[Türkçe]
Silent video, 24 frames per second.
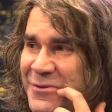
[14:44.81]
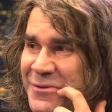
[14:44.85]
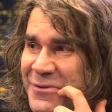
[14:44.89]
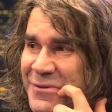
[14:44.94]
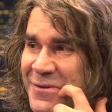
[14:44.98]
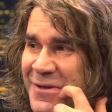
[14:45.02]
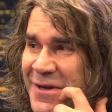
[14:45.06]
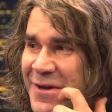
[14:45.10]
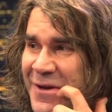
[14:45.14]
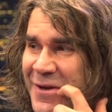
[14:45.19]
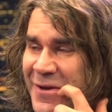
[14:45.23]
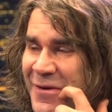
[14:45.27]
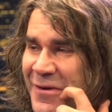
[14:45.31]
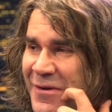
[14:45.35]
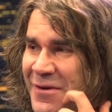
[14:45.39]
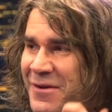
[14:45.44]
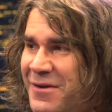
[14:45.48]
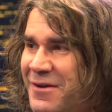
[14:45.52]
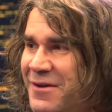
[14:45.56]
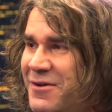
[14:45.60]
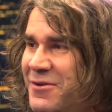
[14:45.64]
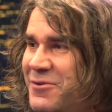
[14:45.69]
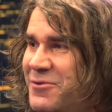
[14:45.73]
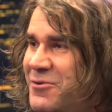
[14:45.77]
konser.
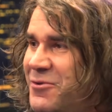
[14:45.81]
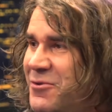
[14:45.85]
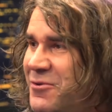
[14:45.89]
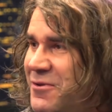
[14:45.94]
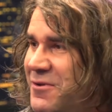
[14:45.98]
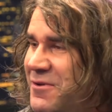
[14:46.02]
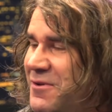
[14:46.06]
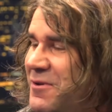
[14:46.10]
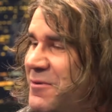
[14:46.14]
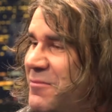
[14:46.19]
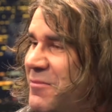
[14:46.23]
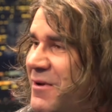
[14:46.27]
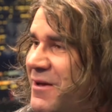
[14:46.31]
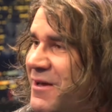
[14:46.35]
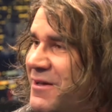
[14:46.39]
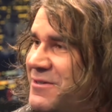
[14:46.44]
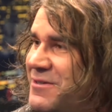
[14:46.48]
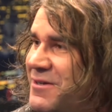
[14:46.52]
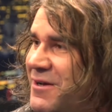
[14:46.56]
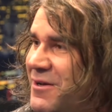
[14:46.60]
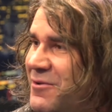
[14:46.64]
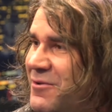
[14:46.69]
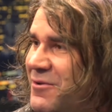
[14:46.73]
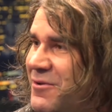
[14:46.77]
Türkiye'de de bayağı
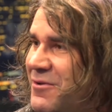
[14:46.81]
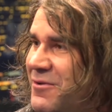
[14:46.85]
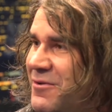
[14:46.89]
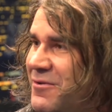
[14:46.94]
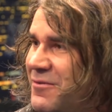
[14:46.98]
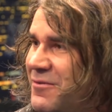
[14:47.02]
çalıyor.